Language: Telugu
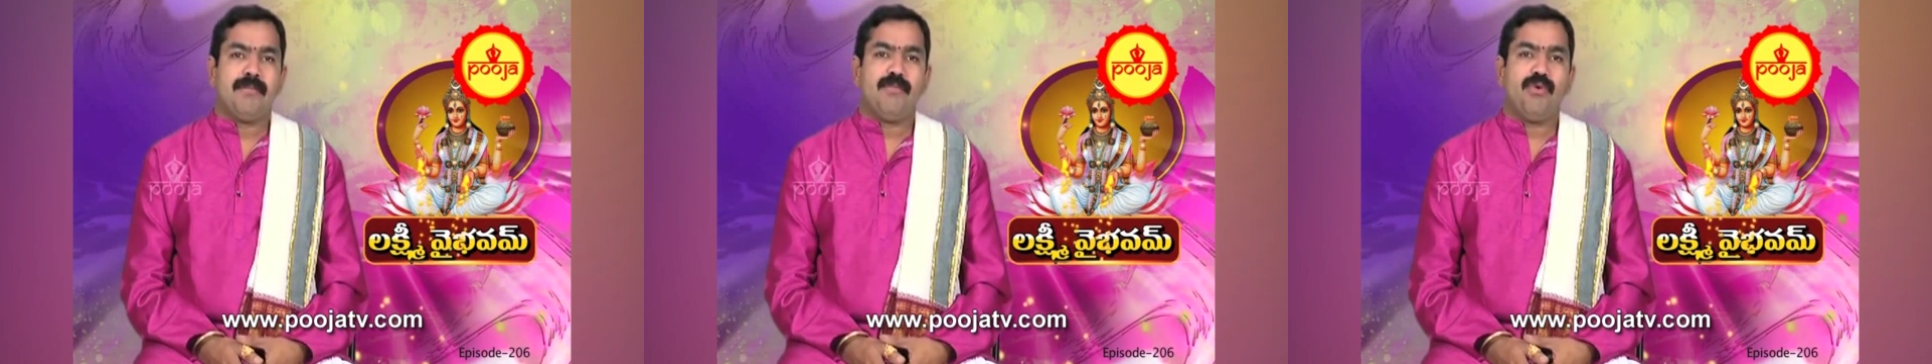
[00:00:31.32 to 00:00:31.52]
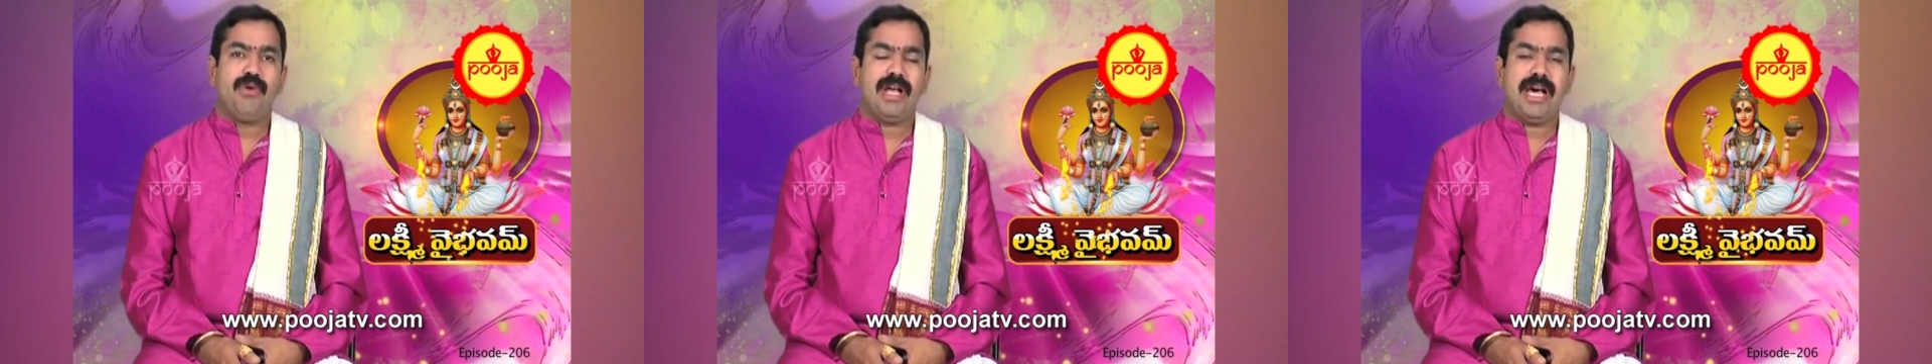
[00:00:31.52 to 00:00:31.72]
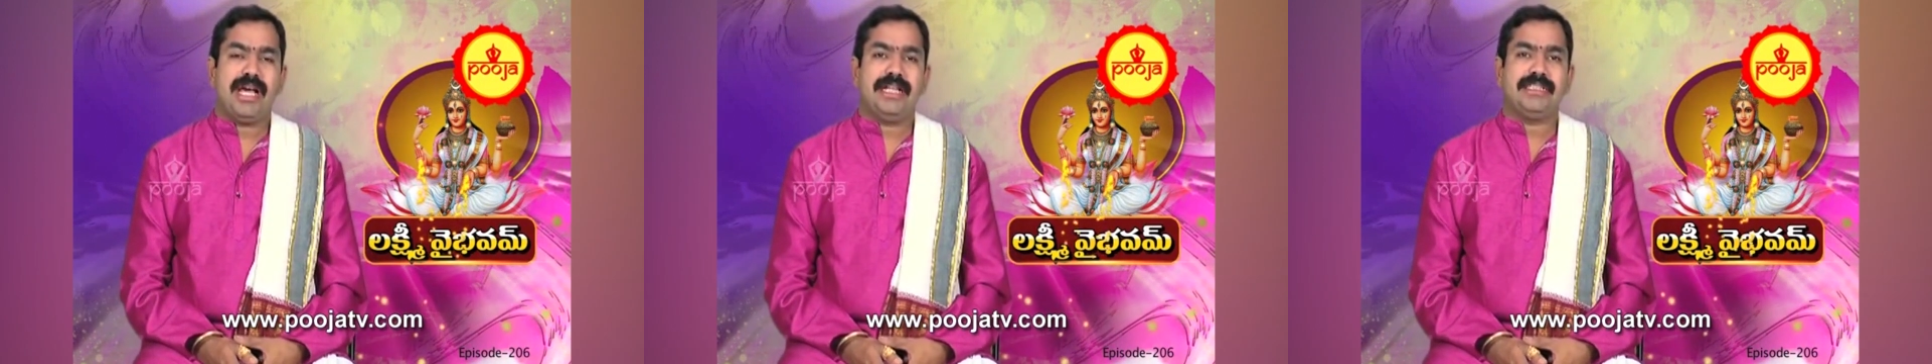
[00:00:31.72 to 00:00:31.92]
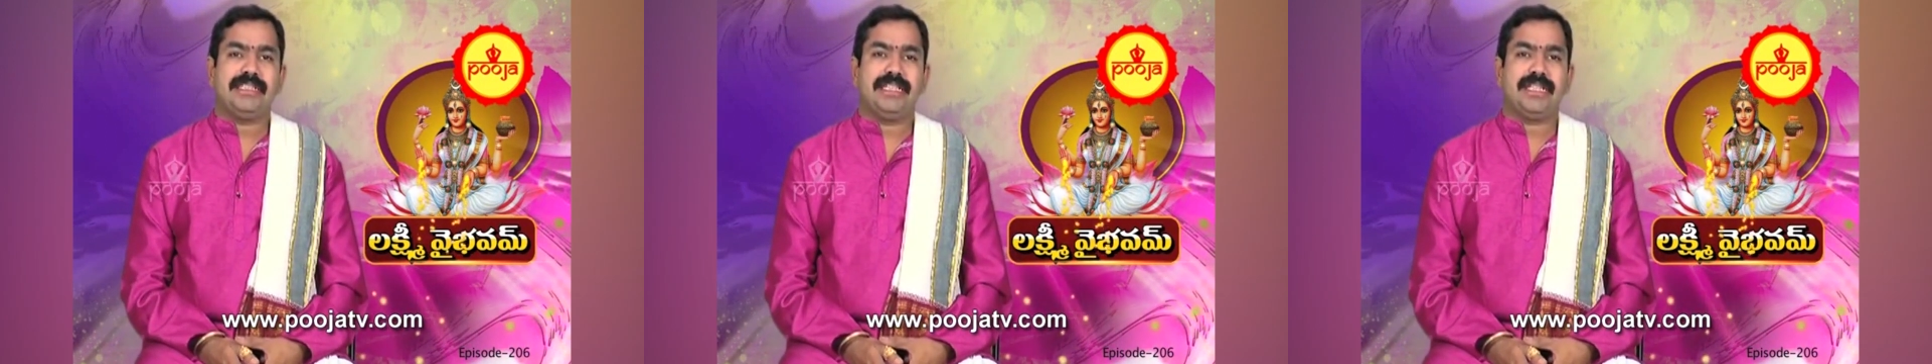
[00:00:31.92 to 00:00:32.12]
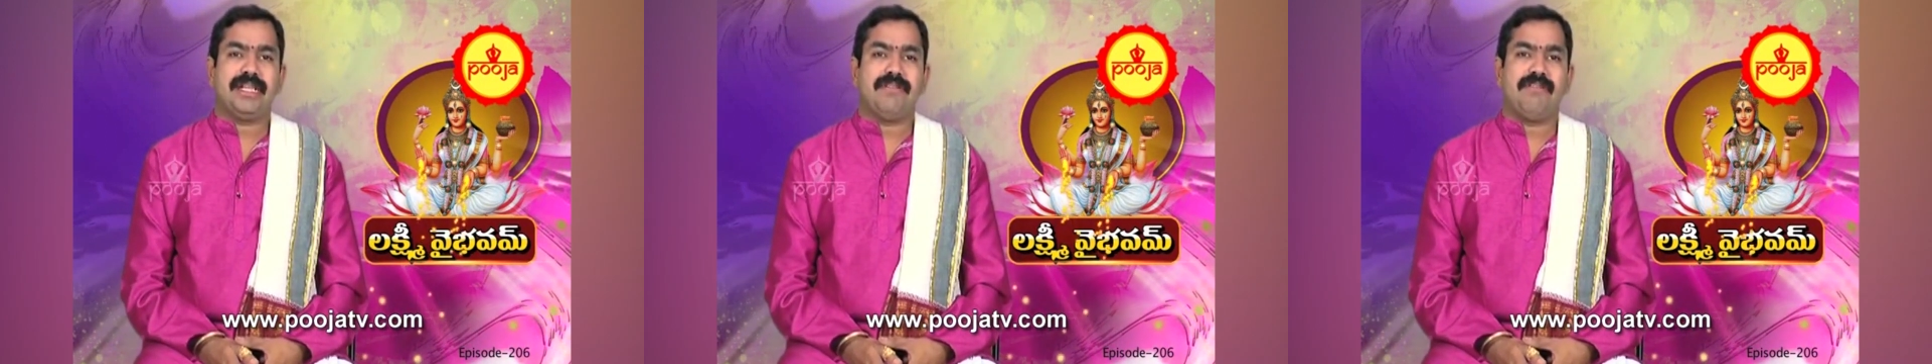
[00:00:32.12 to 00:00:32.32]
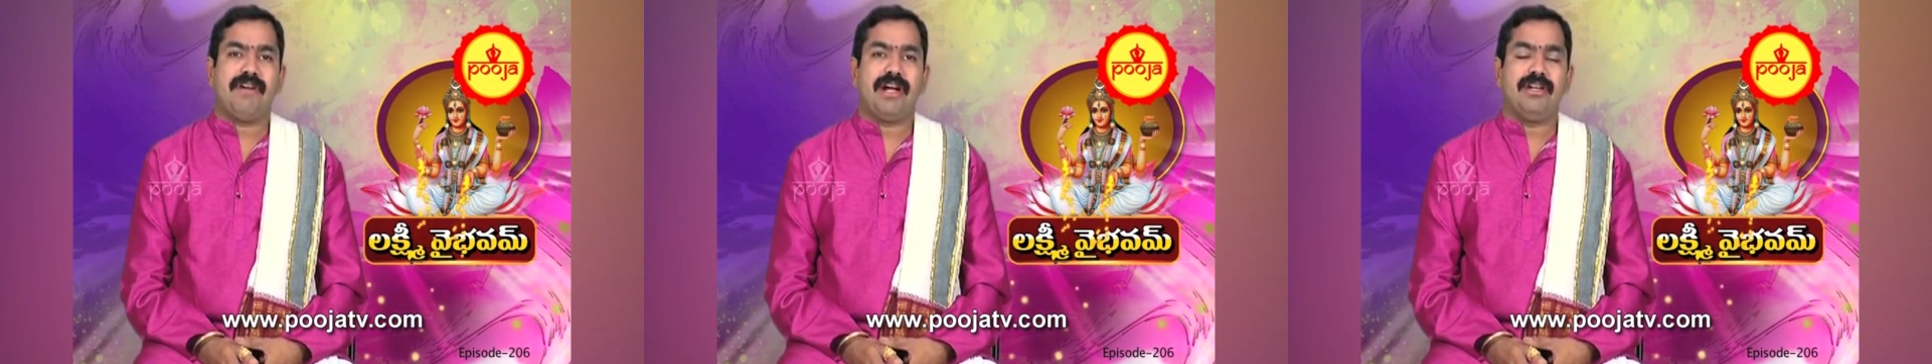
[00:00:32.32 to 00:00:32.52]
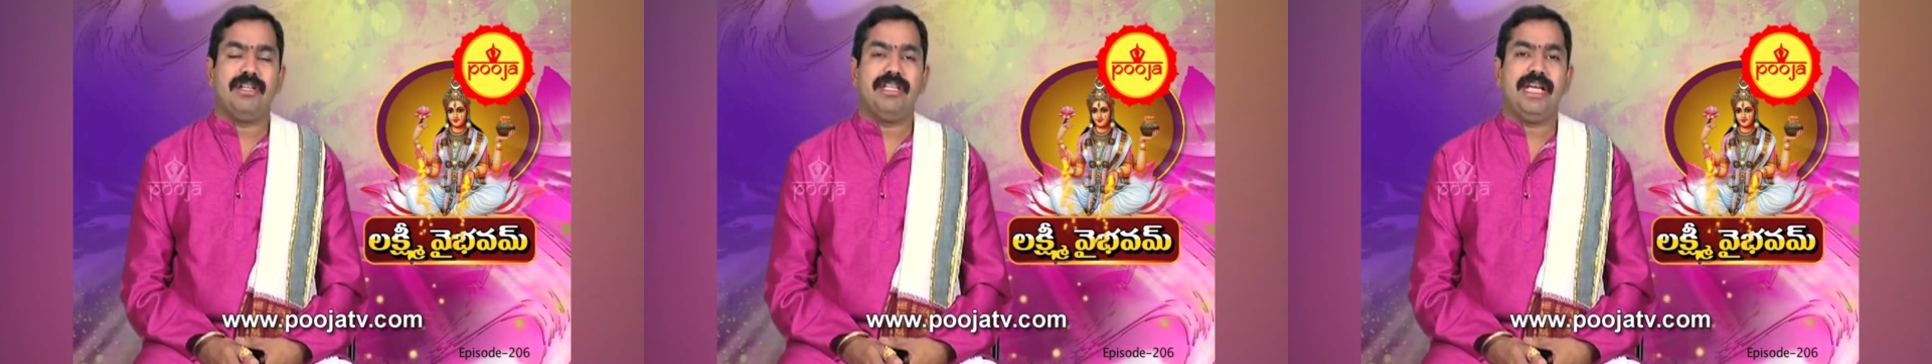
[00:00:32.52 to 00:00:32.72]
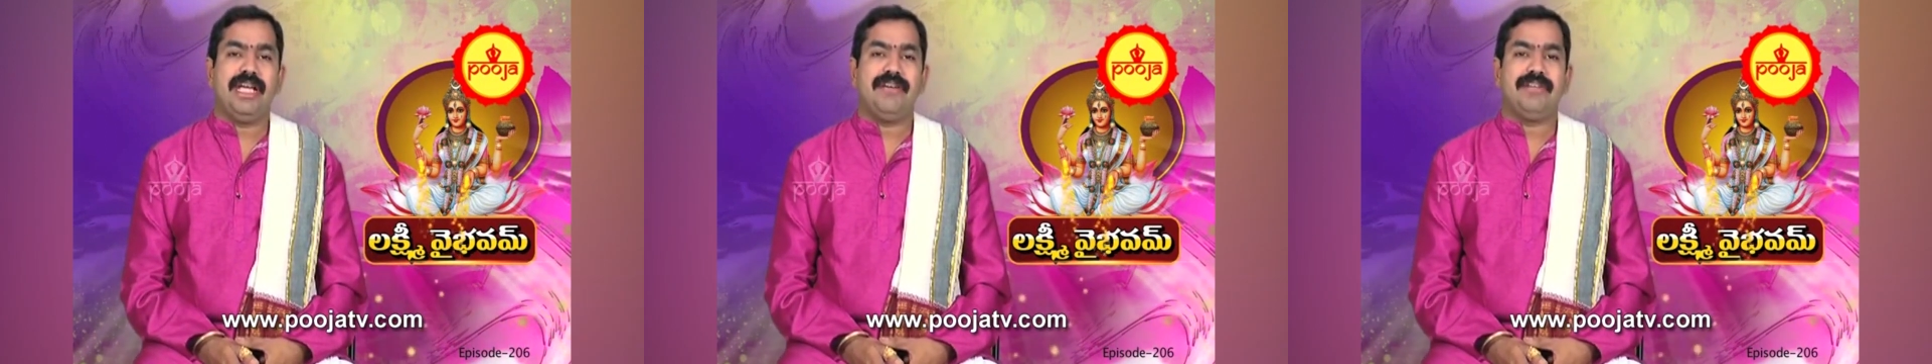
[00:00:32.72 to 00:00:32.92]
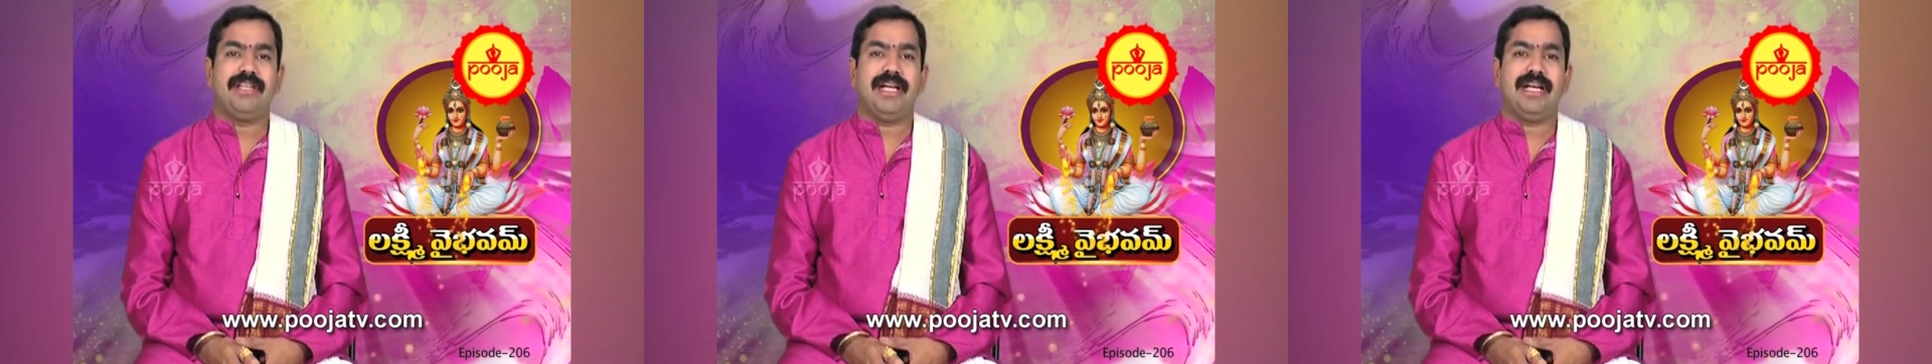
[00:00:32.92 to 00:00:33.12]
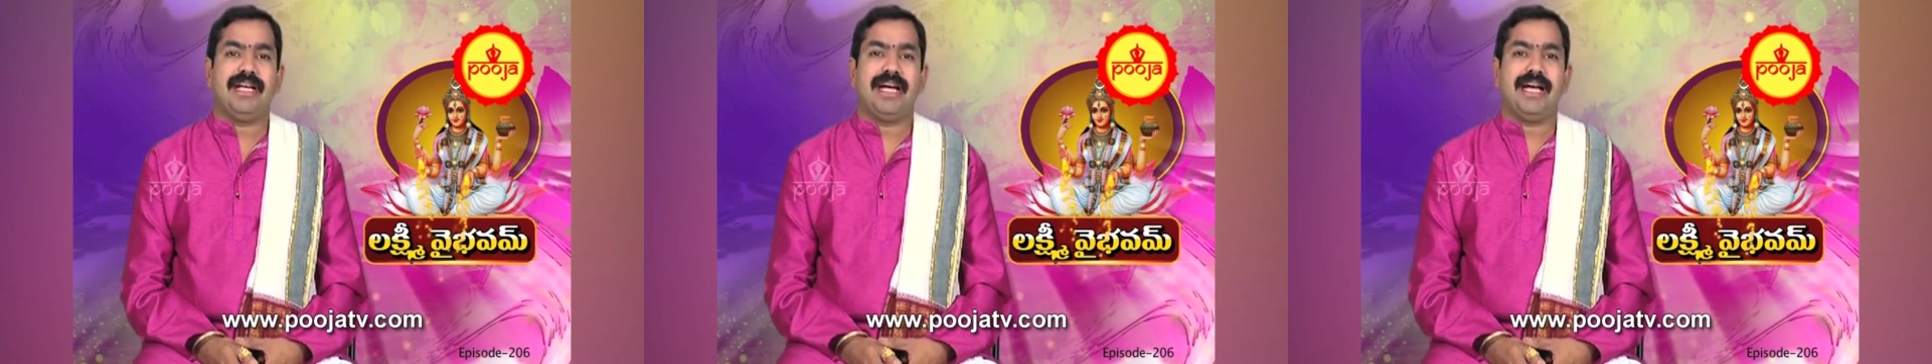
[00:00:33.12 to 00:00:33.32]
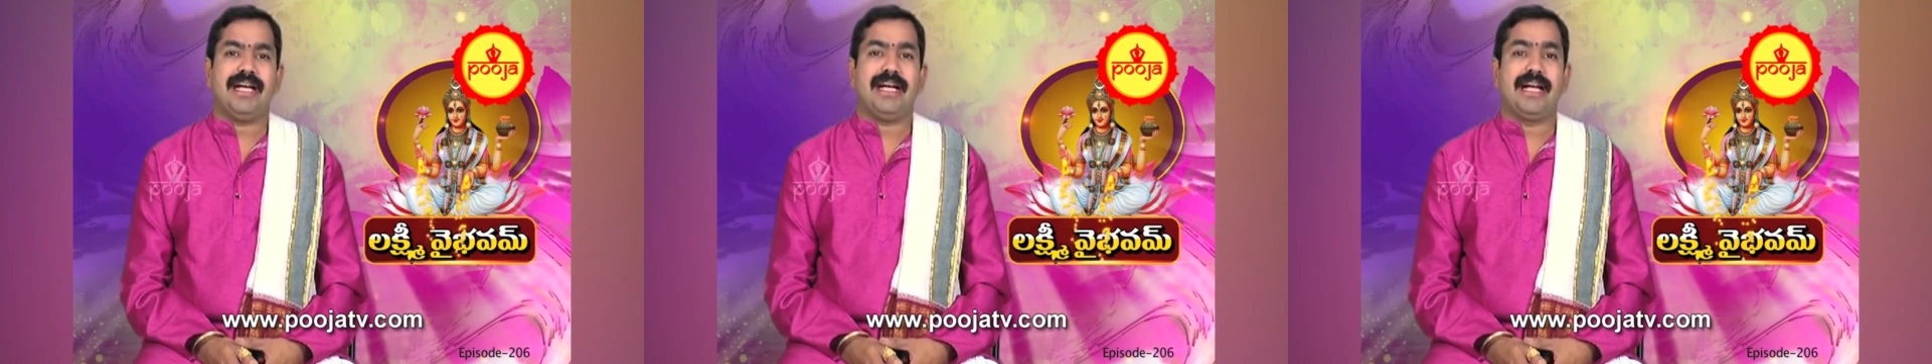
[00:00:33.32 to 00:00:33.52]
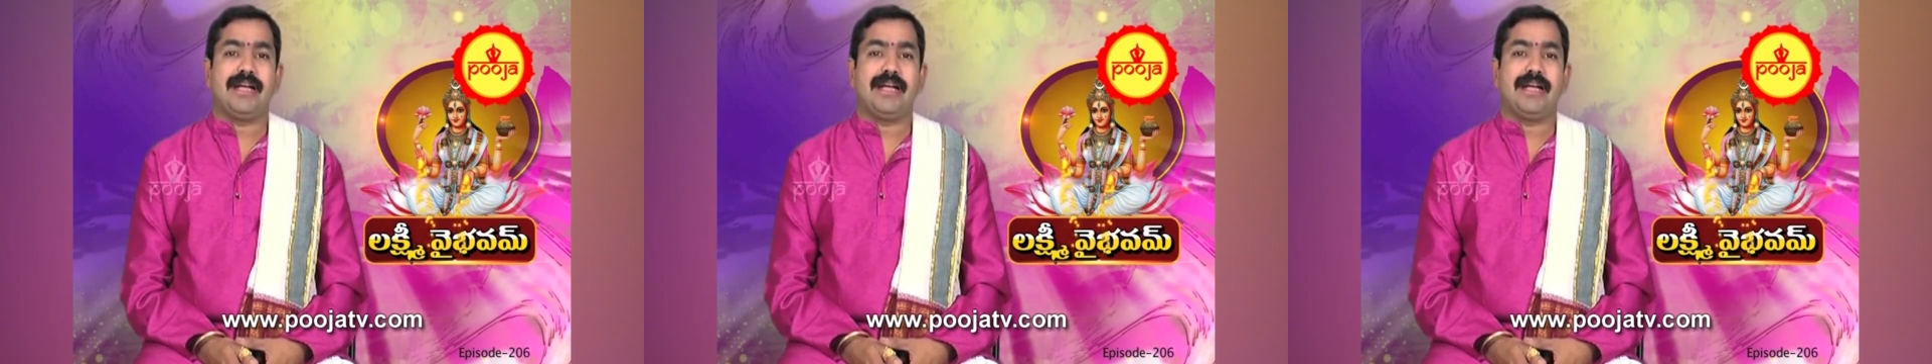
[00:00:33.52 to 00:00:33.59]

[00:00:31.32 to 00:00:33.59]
మూలా నక్షత్రం వాళ్ళు ఏ విధంగా